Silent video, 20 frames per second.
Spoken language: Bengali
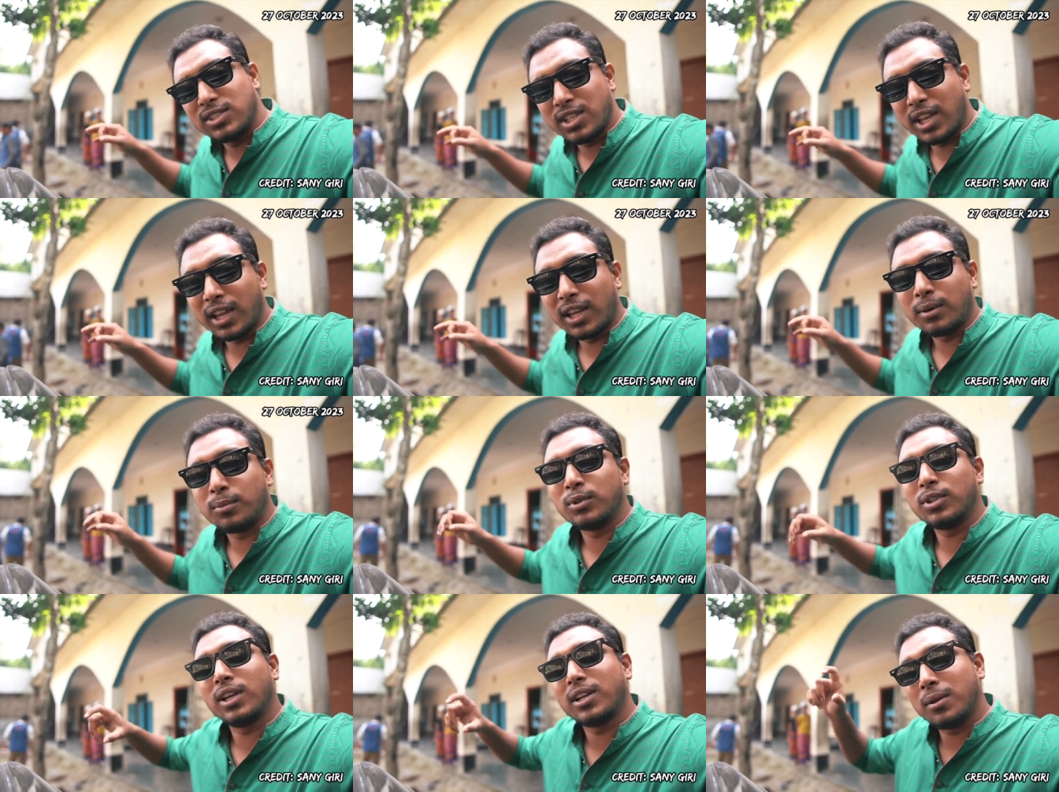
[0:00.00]

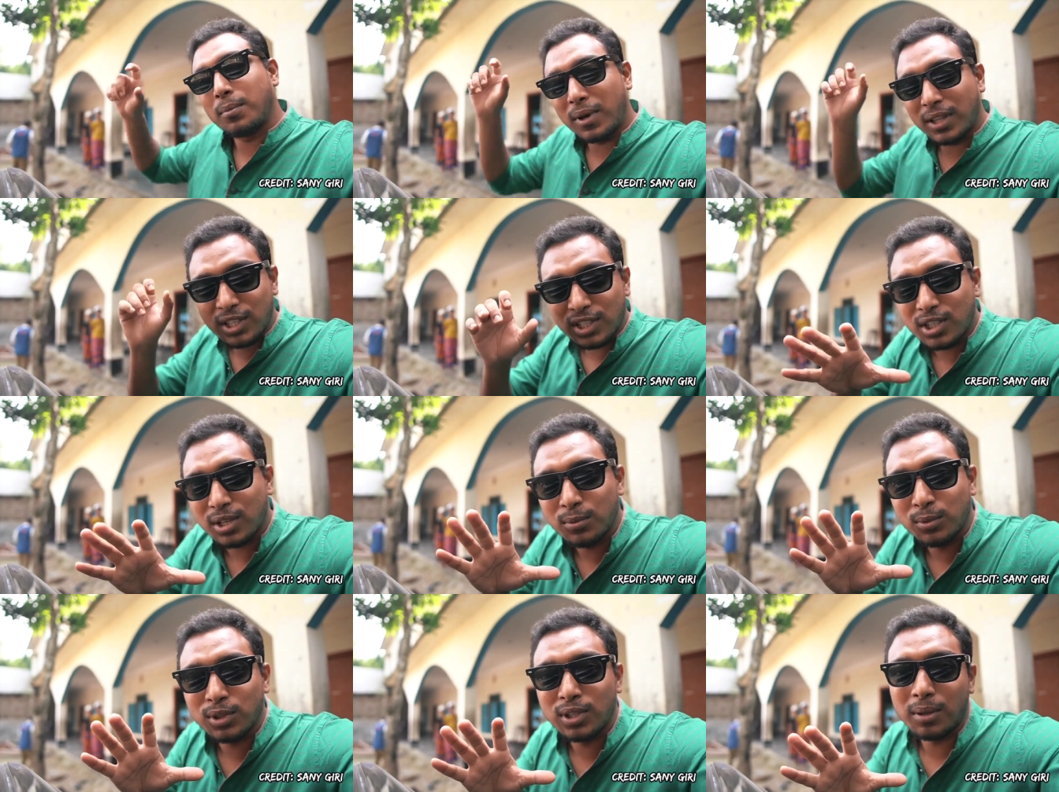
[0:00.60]
জায়গার মধ্যে একটা
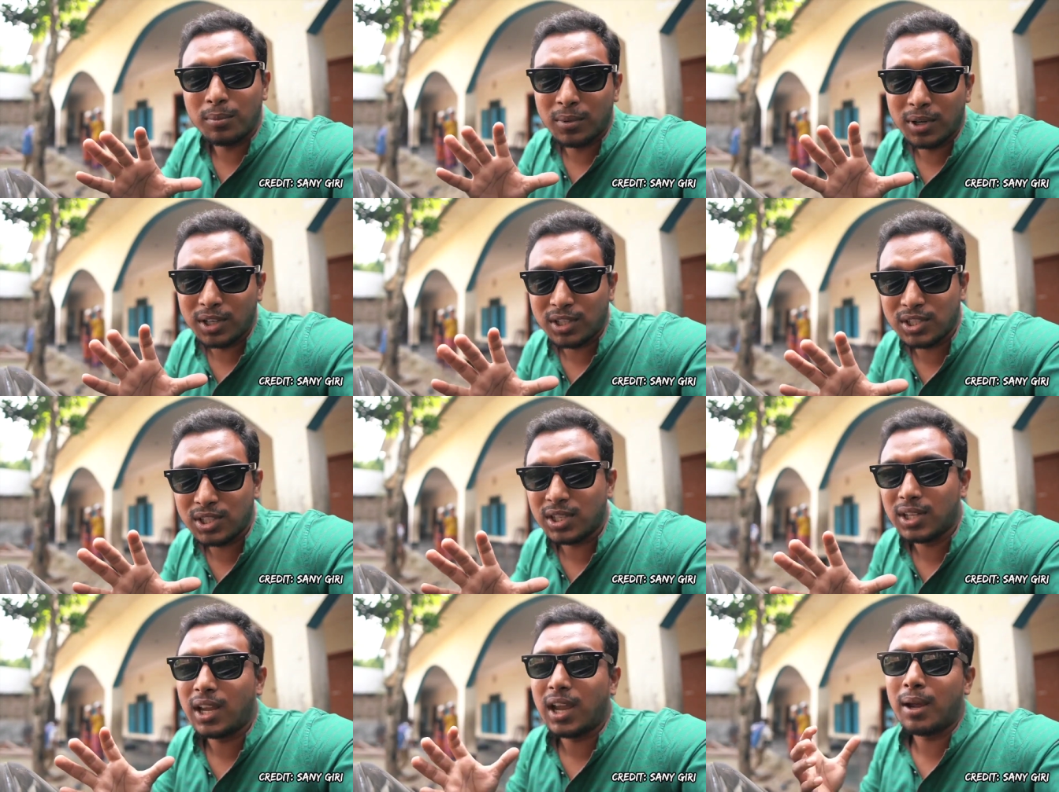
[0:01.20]
মাদ্রাসার মধ্যে আমরা
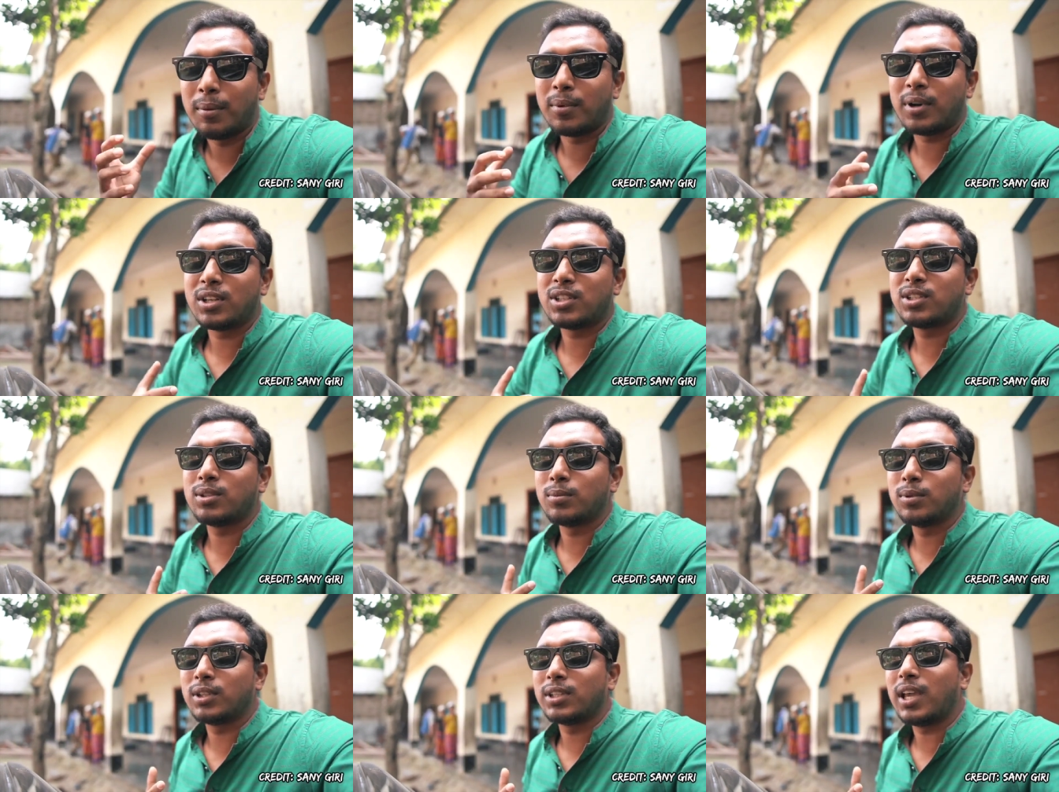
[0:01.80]
আসছি আমরা
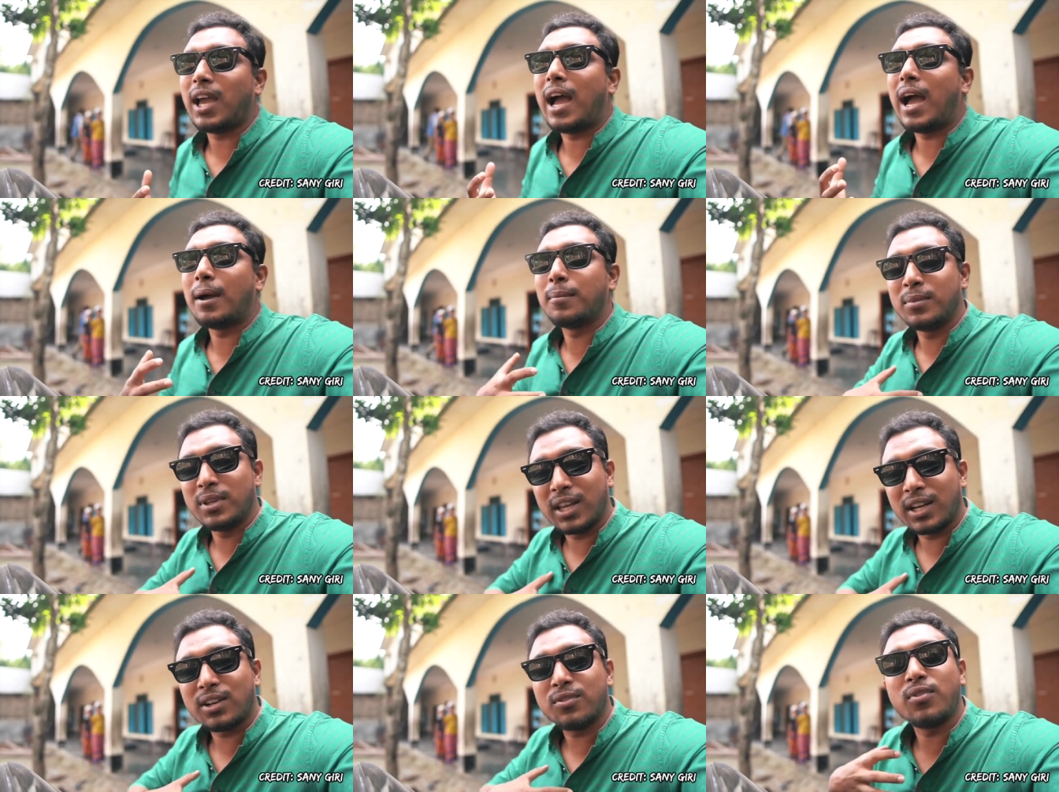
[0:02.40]
আসছি বলতে
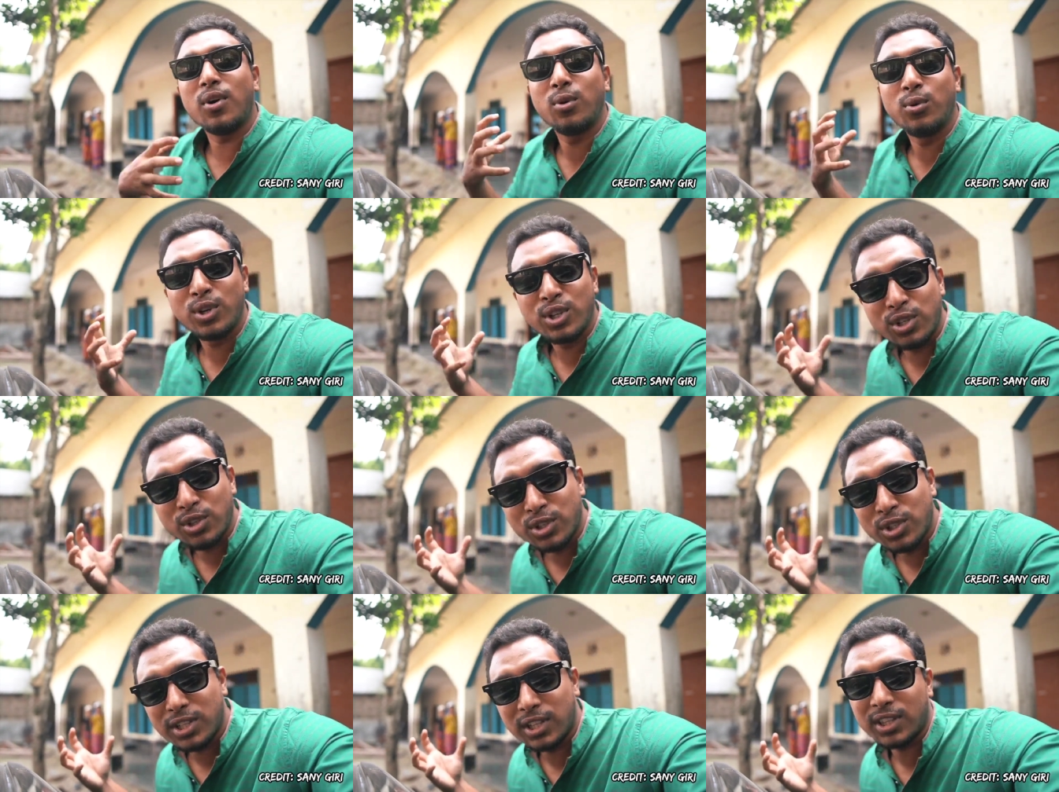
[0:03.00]
আমি একটা ফাউন্ডেশনের